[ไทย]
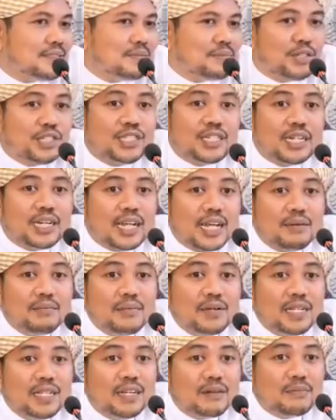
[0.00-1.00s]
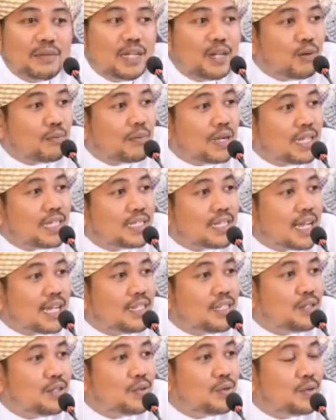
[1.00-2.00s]
เพราะฉะนั้นเมื่อยังมีลมหายใจ
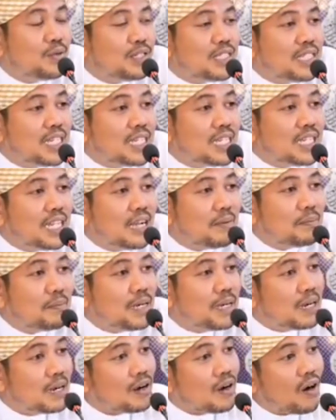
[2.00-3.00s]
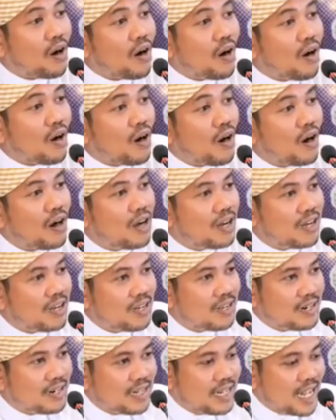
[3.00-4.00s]
อยู่จึงอย่าพึ่งก่อ
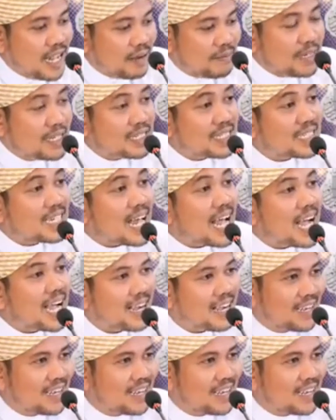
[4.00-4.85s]
หรืออย่าพึ่งสร้าง